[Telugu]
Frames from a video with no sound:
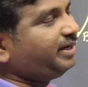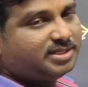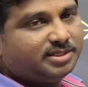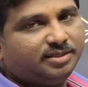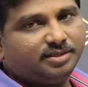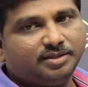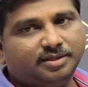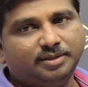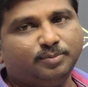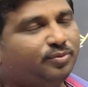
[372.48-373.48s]
రైట్
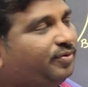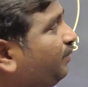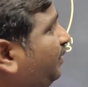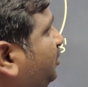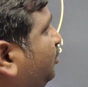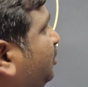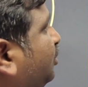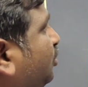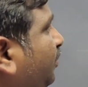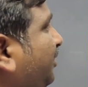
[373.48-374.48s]
ఈ మూడు ఫార్ములాస్ యూస్
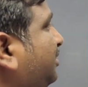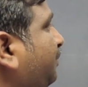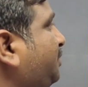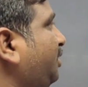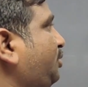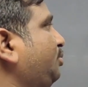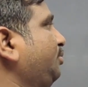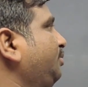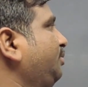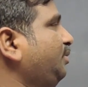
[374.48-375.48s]
చేసుకొని మనం ఈ సమ్ చేయొచ్చు
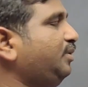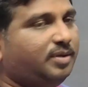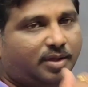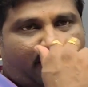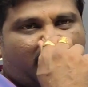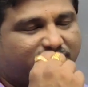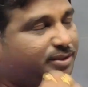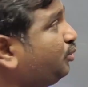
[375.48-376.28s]
ఆ బాక్స్